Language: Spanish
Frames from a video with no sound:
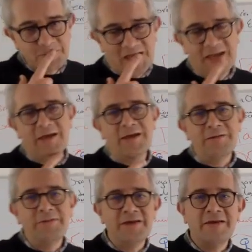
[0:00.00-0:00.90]
eh,
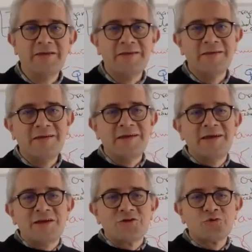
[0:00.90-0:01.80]
eh,
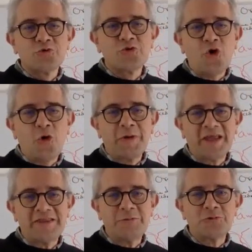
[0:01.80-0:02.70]
sus
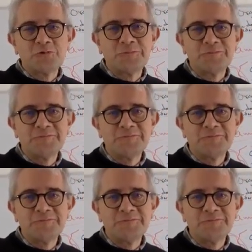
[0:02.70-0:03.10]
objetivos.